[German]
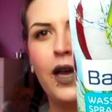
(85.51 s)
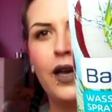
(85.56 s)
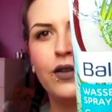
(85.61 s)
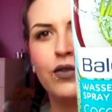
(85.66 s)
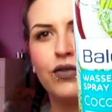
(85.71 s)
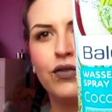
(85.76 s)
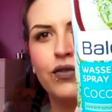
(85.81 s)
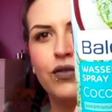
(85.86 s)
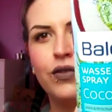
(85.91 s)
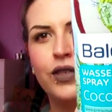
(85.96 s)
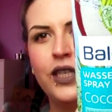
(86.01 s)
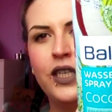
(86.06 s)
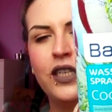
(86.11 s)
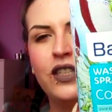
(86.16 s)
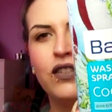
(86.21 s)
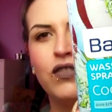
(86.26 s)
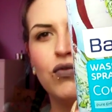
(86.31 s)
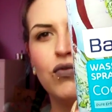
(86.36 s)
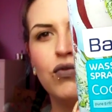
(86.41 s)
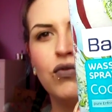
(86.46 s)
also
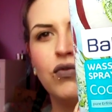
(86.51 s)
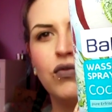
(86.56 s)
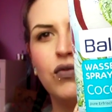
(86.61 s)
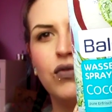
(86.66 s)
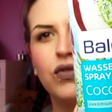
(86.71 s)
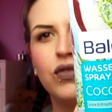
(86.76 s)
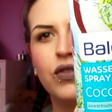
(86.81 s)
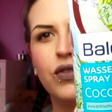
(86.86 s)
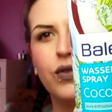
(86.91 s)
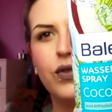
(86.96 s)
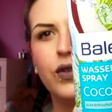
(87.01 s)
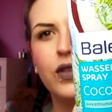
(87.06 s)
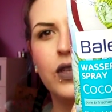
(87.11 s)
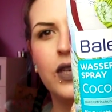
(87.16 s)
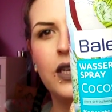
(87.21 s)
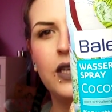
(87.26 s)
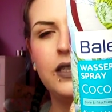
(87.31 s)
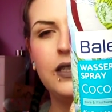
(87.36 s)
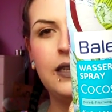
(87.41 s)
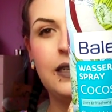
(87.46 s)
nicht zu süß künstlich.